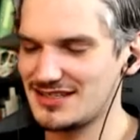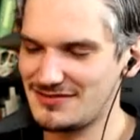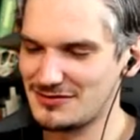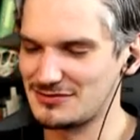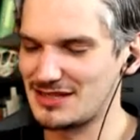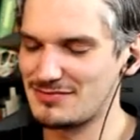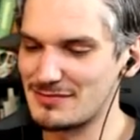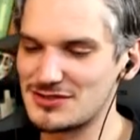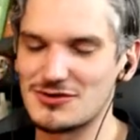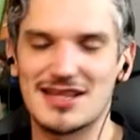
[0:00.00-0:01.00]
Il faut peut-être pas
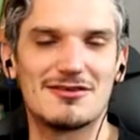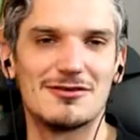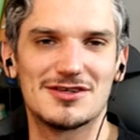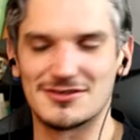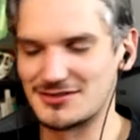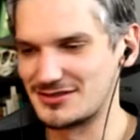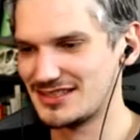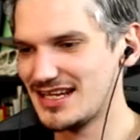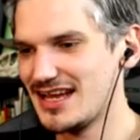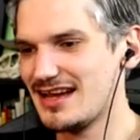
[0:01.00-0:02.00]
mettre du hard rock euh,
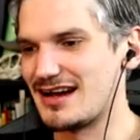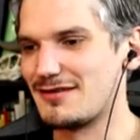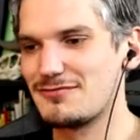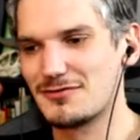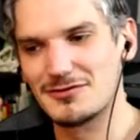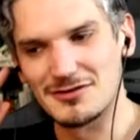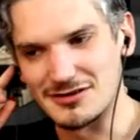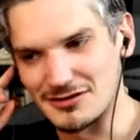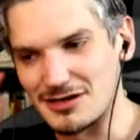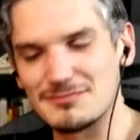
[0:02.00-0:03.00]
à fond.
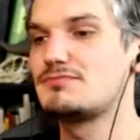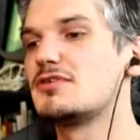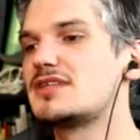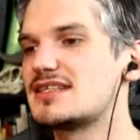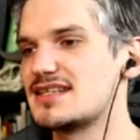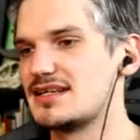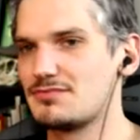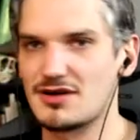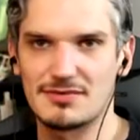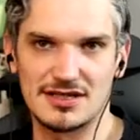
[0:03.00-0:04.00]
peut-être ça
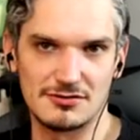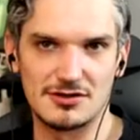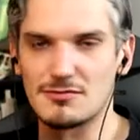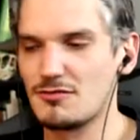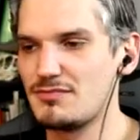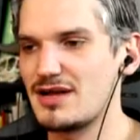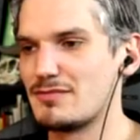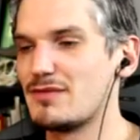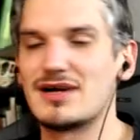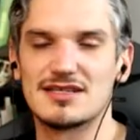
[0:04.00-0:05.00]
dépend après de comment on parle.
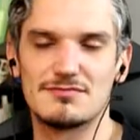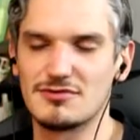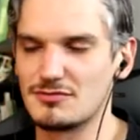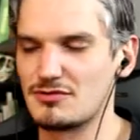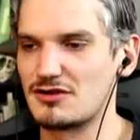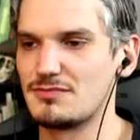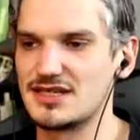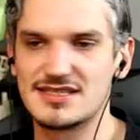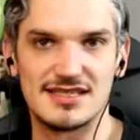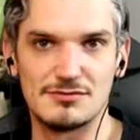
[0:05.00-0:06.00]
moi, par exemple, pour,
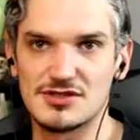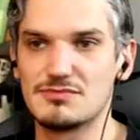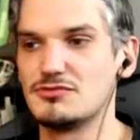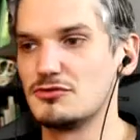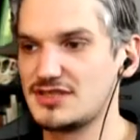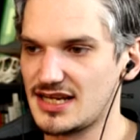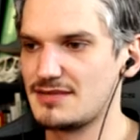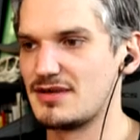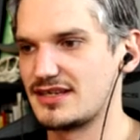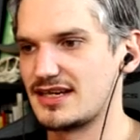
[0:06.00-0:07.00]
accompagner, c'est des musiques plutôt
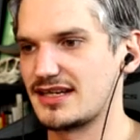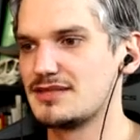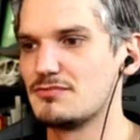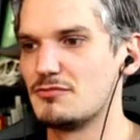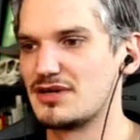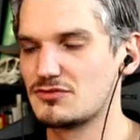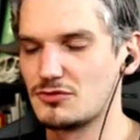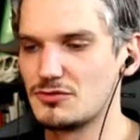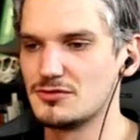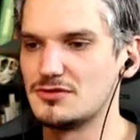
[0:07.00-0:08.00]
calmes, avec un rythme pas
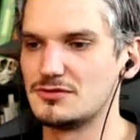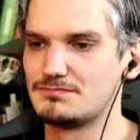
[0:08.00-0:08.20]
trop,